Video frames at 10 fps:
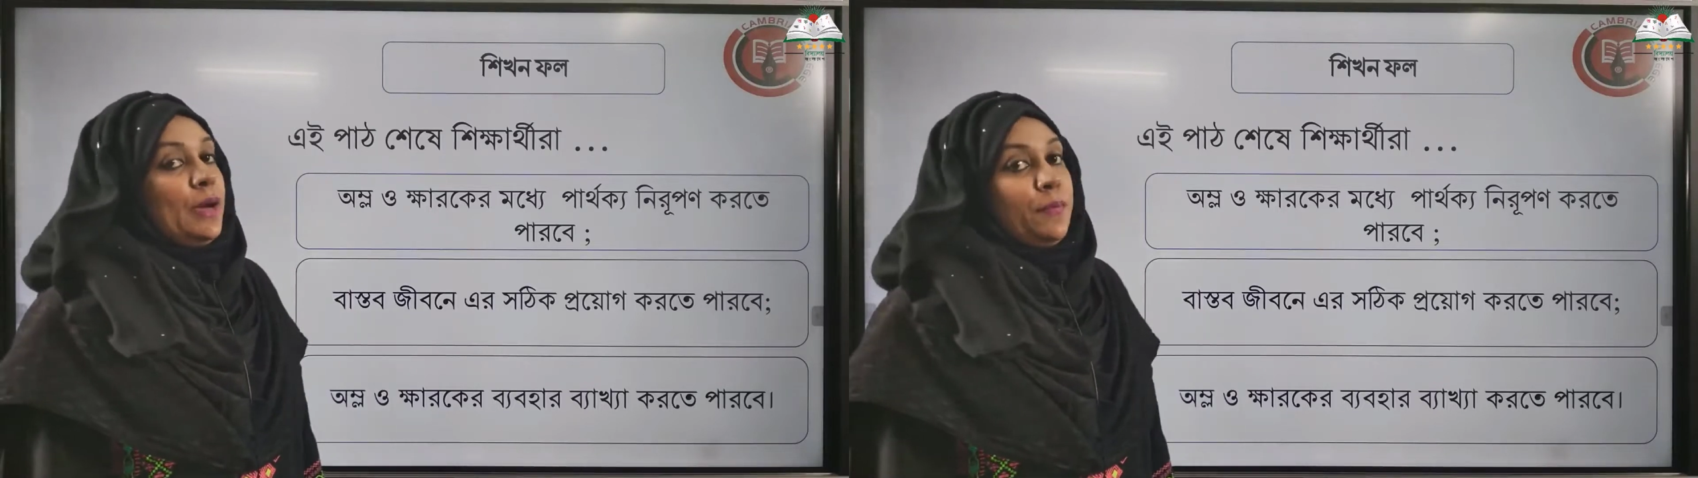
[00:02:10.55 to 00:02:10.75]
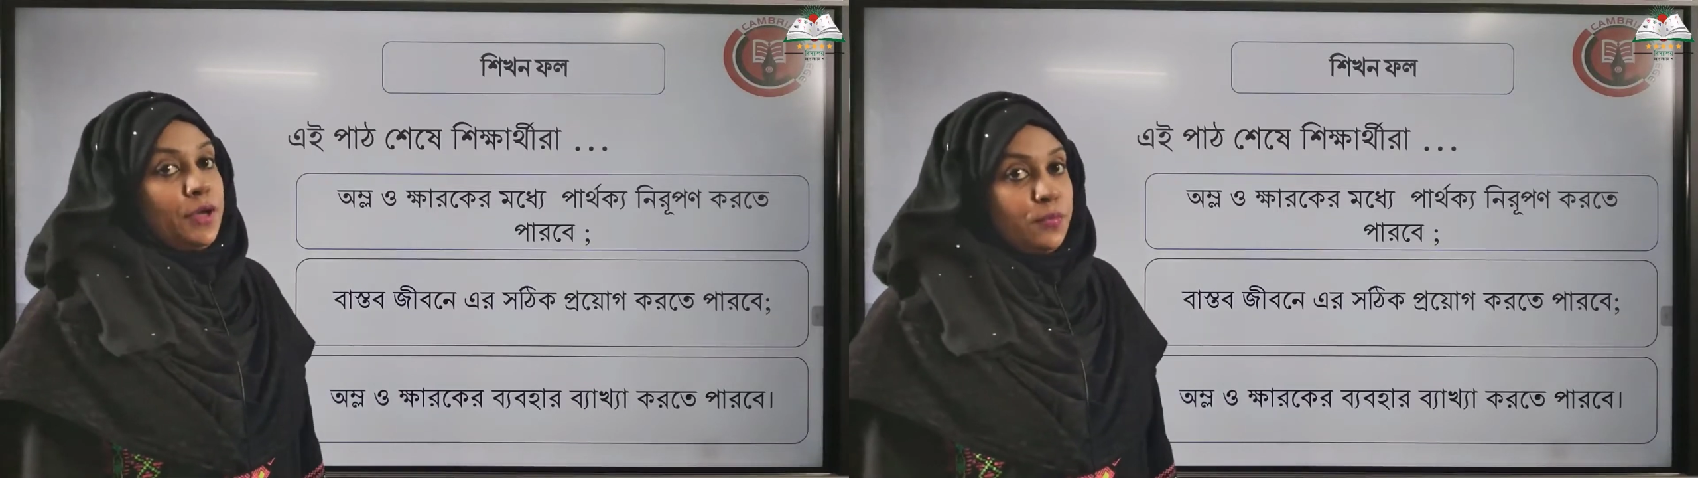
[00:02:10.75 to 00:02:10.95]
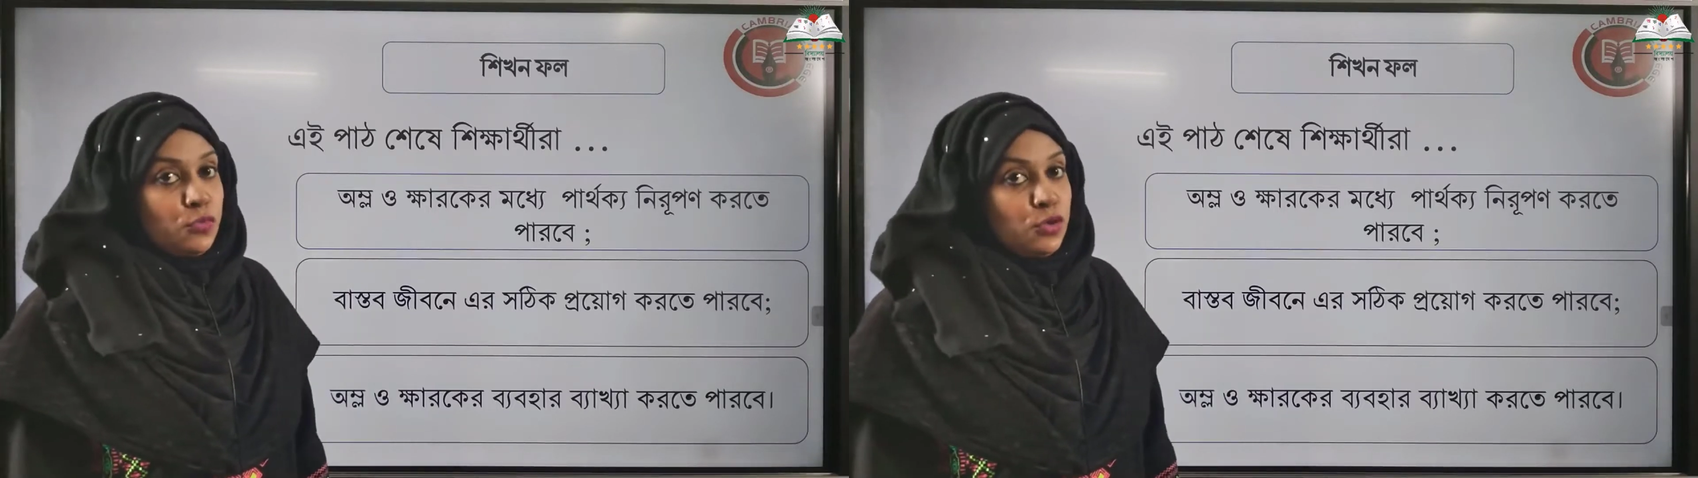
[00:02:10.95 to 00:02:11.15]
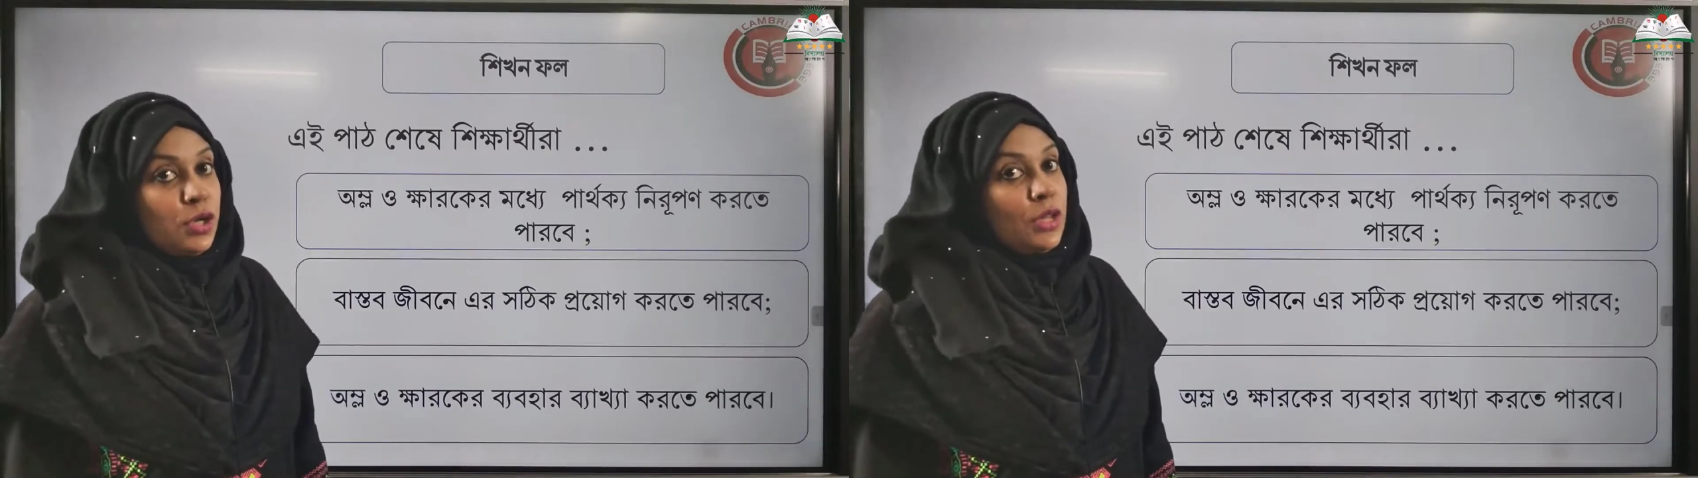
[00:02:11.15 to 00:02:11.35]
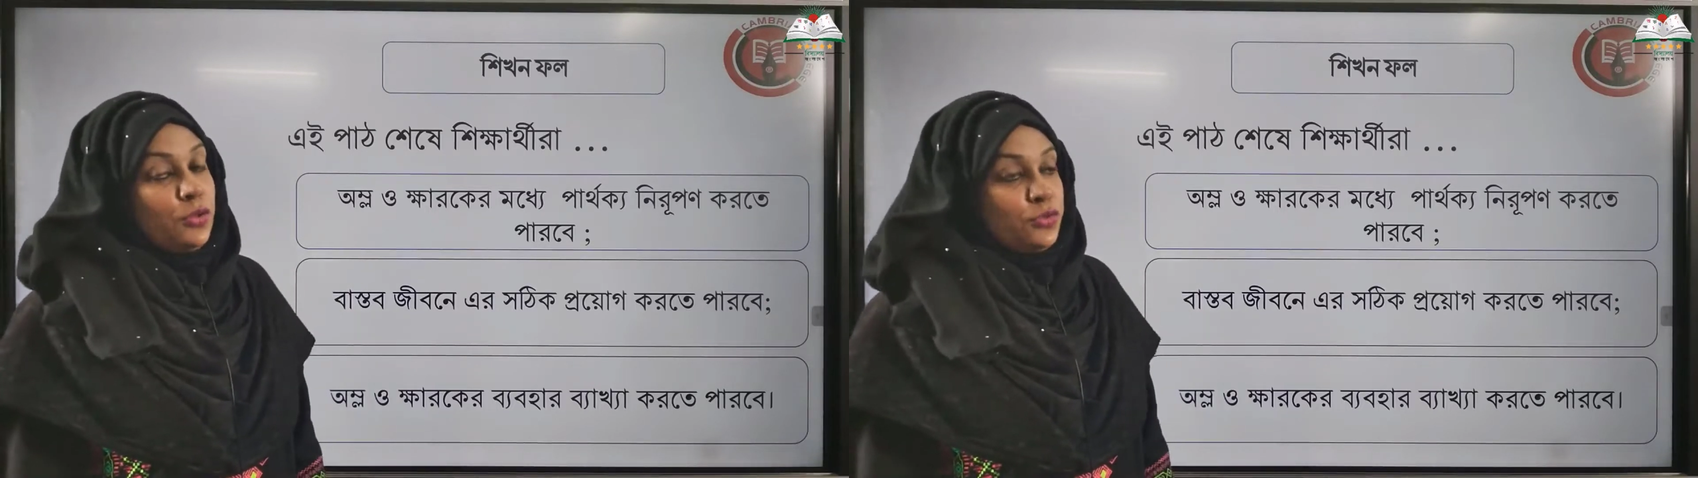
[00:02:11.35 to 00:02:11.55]
আমরা মূল
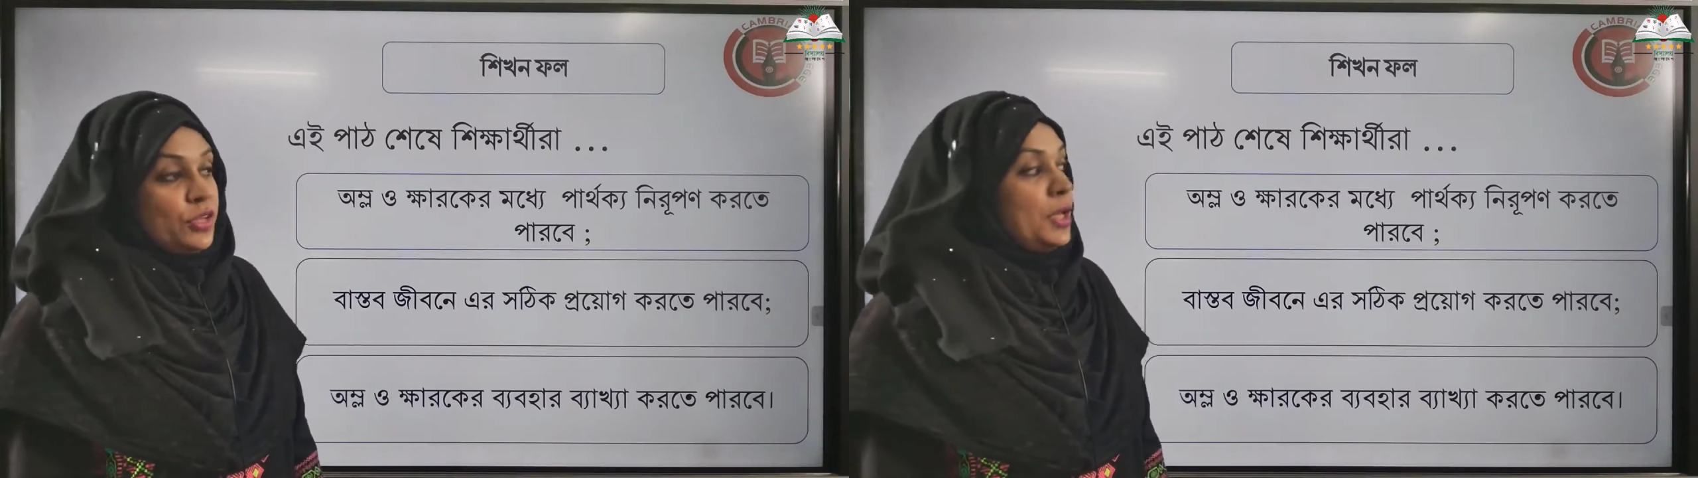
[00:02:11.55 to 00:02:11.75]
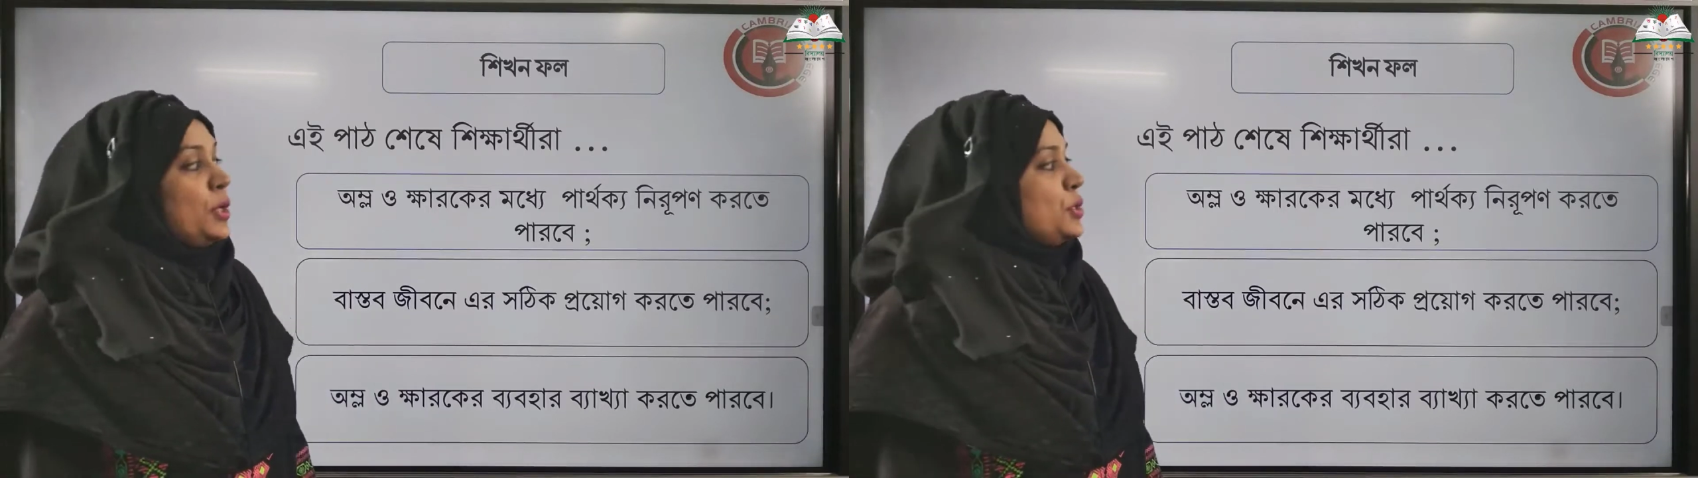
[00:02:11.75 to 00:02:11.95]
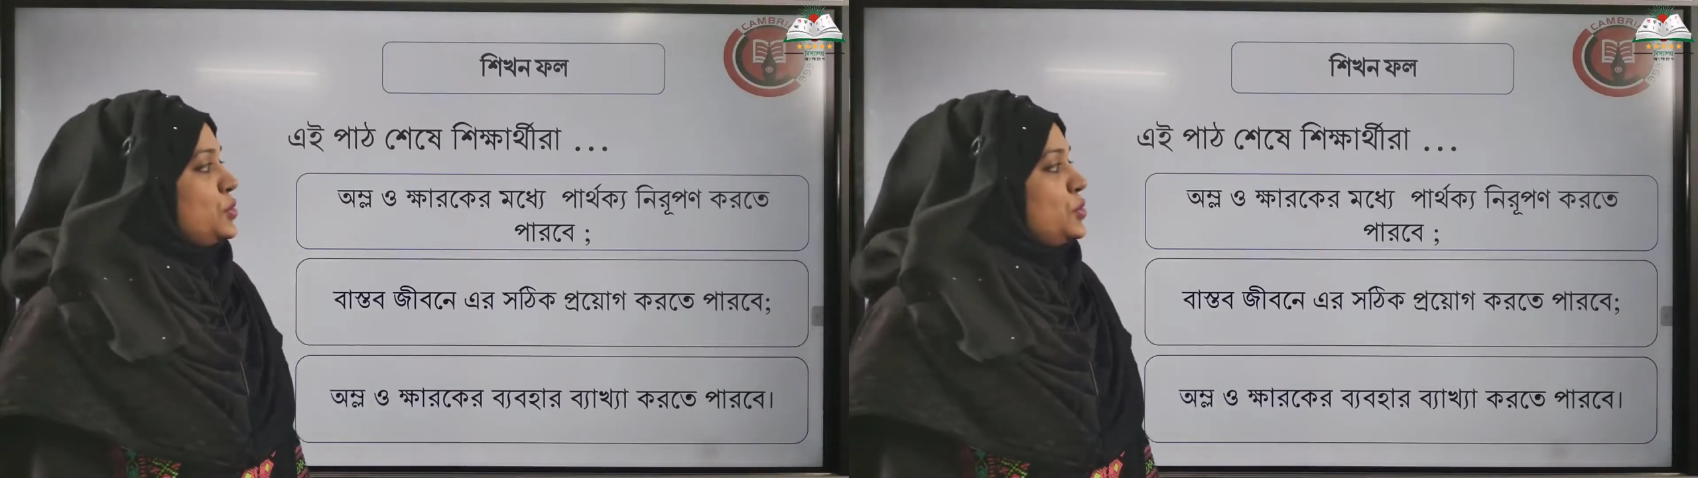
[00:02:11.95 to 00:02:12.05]
আলোচনায়